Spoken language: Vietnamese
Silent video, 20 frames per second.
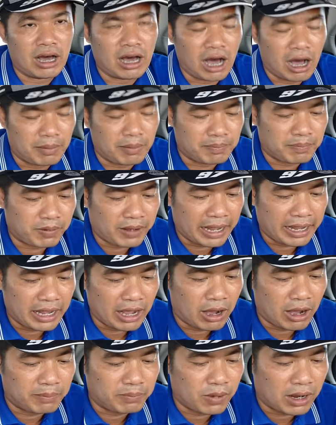họp kỳ
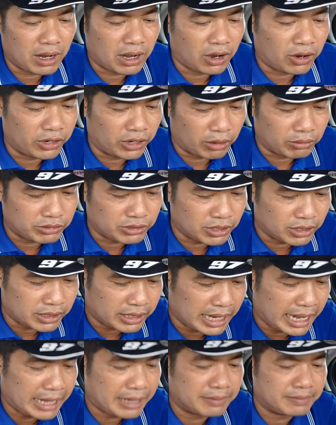họp quốc hội đột
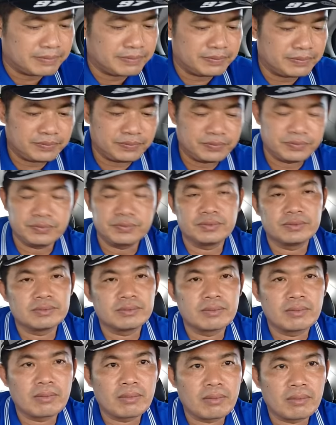xuất nha
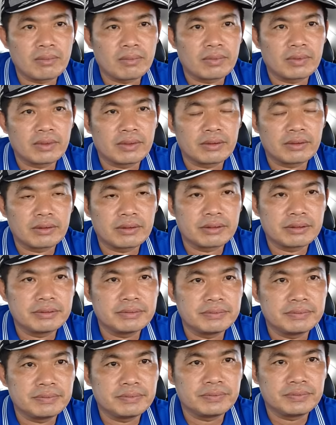Tổng thư ký
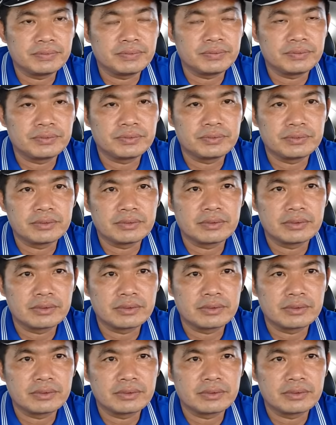Quốc hội chủ nhiệm